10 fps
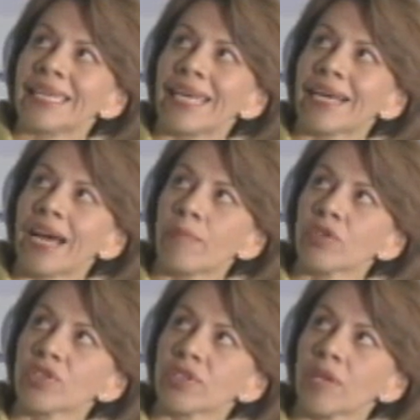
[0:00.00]
qué
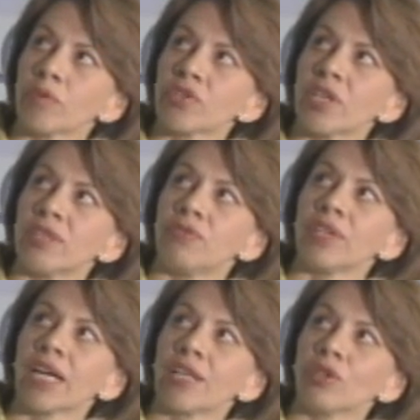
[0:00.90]
cambios estamos
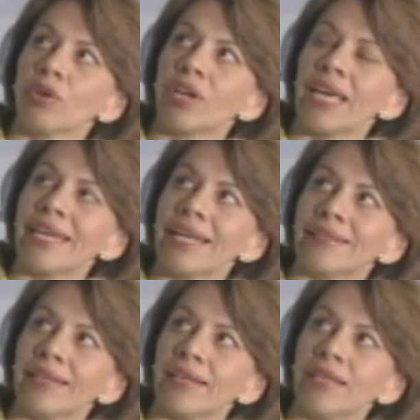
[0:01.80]
identificando en el
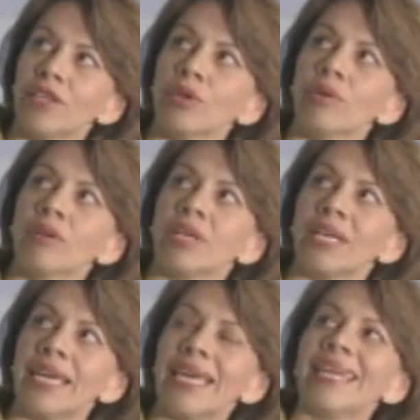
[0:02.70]
tejido,
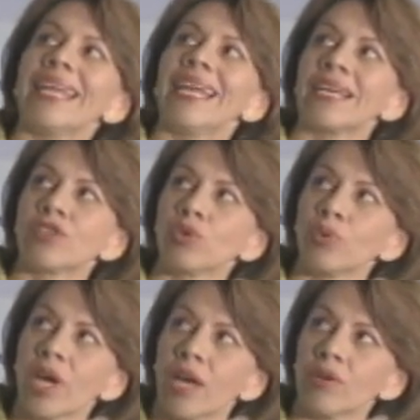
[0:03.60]
en el
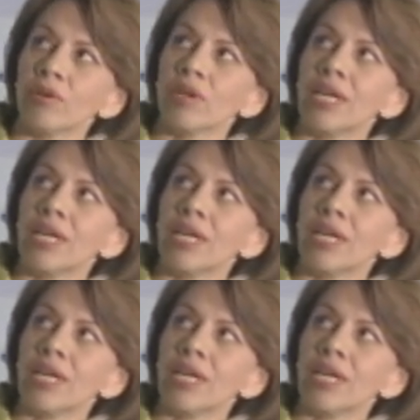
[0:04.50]
exudado.